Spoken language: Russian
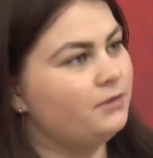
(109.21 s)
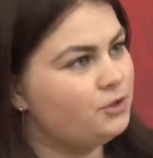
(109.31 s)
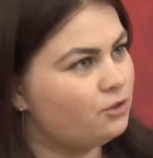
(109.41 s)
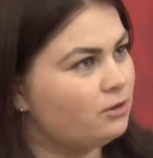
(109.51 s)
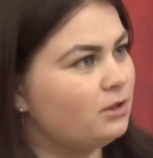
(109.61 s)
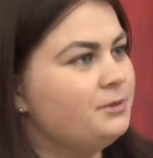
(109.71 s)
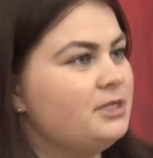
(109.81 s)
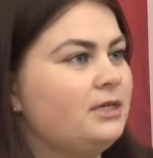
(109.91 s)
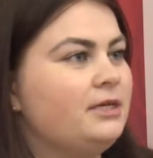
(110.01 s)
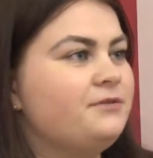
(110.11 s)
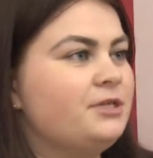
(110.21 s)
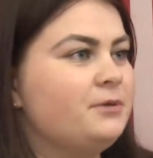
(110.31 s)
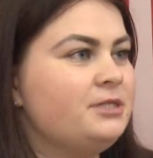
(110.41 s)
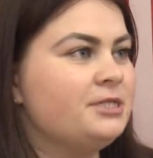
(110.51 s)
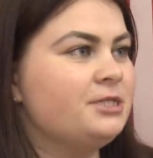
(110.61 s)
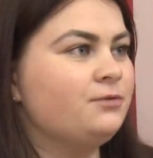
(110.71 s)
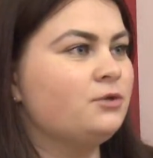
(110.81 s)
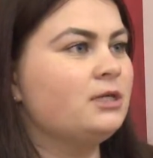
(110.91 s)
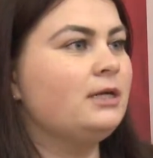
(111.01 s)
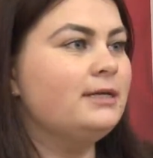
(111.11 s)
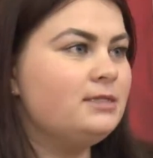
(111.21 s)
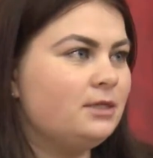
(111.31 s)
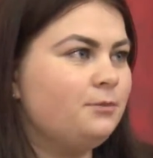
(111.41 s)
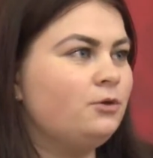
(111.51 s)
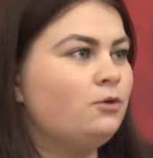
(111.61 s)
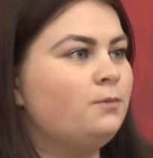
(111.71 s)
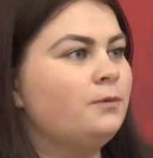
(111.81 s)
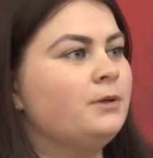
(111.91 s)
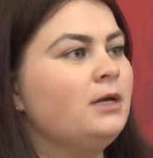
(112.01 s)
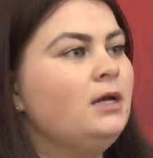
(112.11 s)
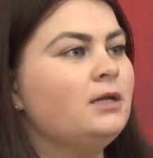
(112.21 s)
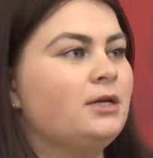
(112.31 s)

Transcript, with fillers: волонтеры оргкомитета, они взаимодействуют с клиентскими группами,